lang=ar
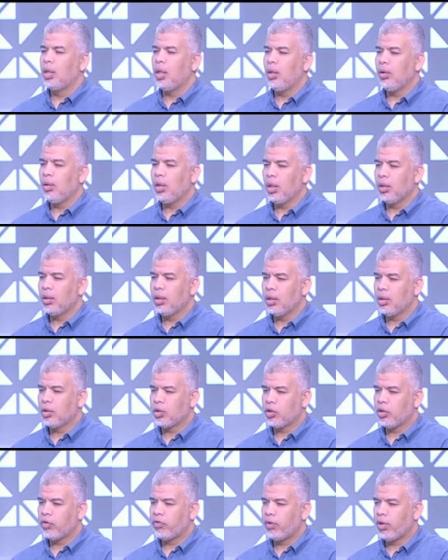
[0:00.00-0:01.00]
لا احنا عندنا
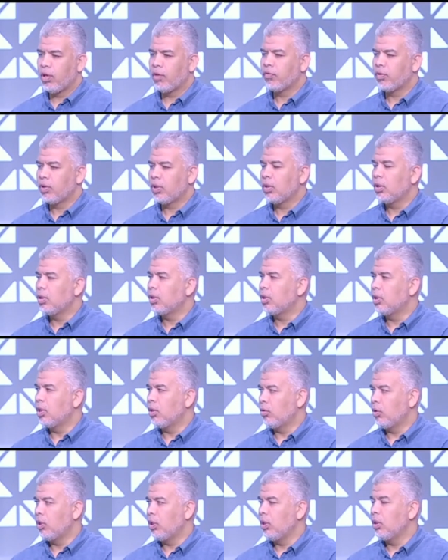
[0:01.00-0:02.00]
16 فرقه في
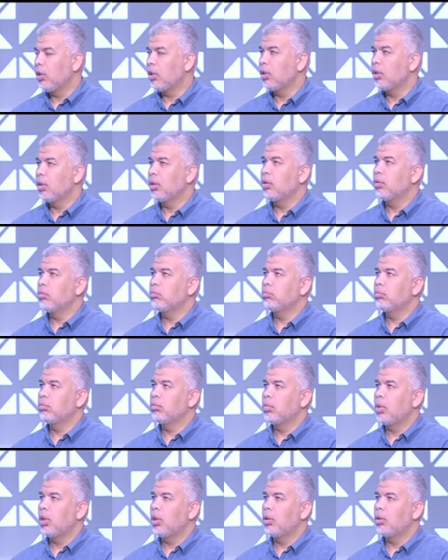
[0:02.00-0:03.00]
الدوري آه،
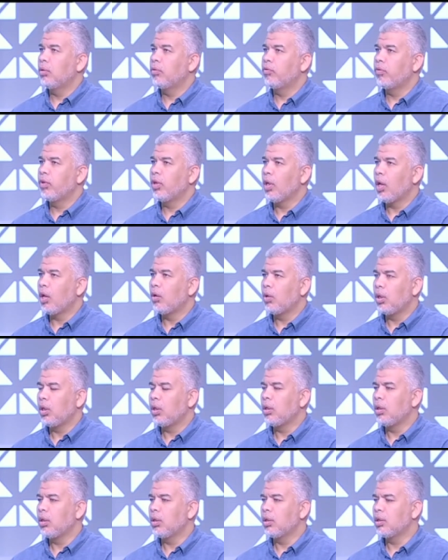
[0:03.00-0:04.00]
في
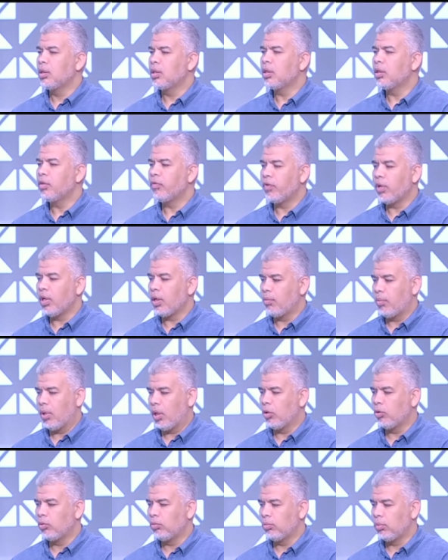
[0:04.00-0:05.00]
حوالي ست فرق
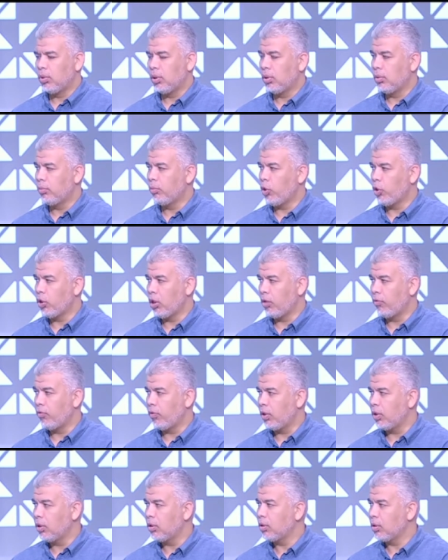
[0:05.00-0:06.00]
معاهم
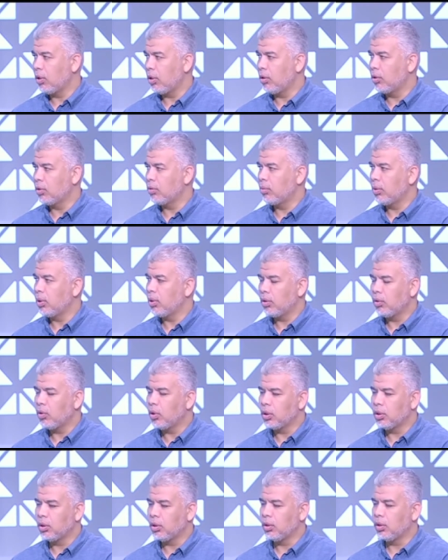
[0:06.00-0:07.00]
محترفات خلاص
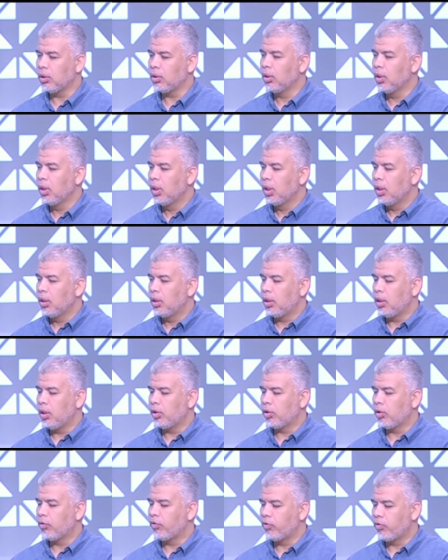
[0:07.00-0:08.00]
دلوقتي
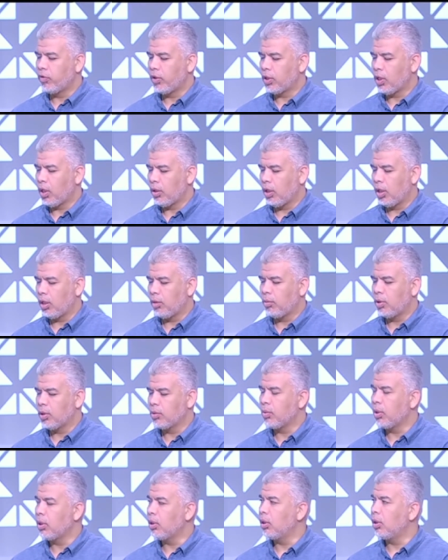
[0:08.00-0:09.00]
الاحتراف اتفتح يعني
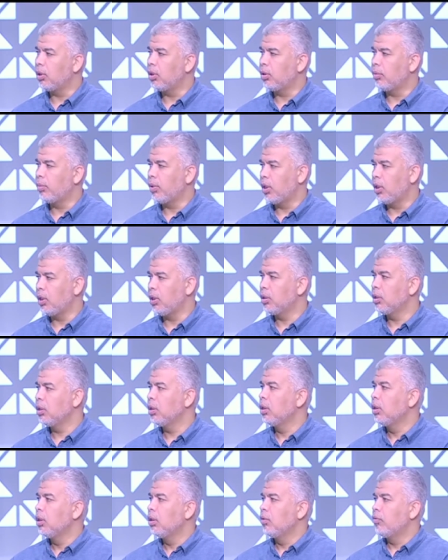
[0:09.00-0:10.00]
بالنسبه للبنات
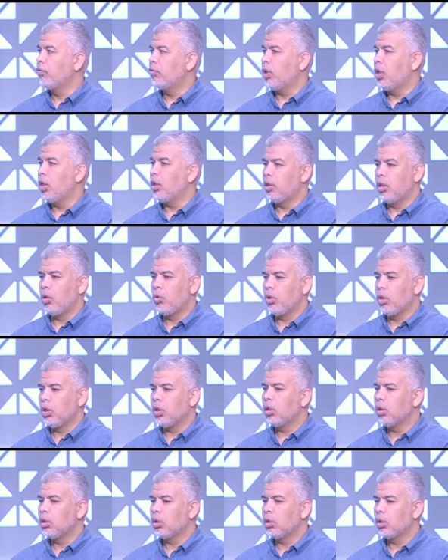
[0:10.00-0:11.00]
فلا
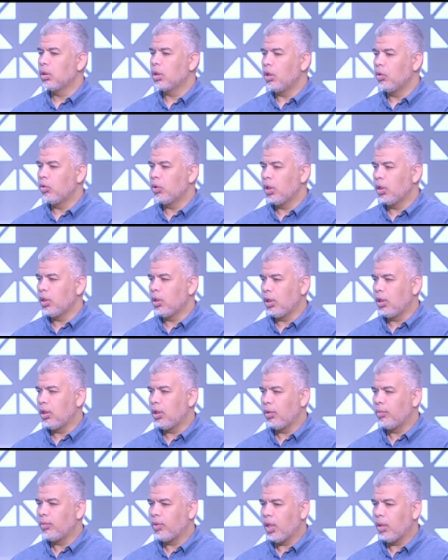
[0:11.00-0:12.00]
الدوري قوي جدا
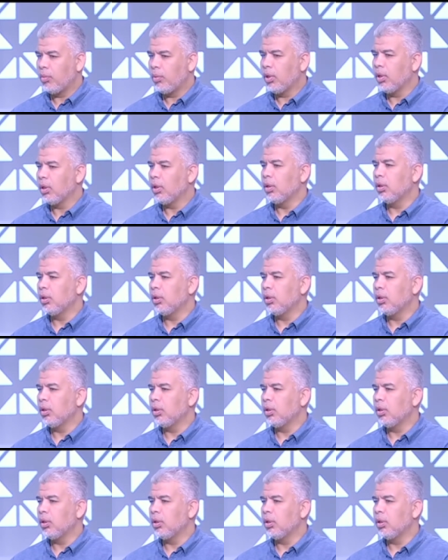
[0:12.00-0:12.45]
اللي متابع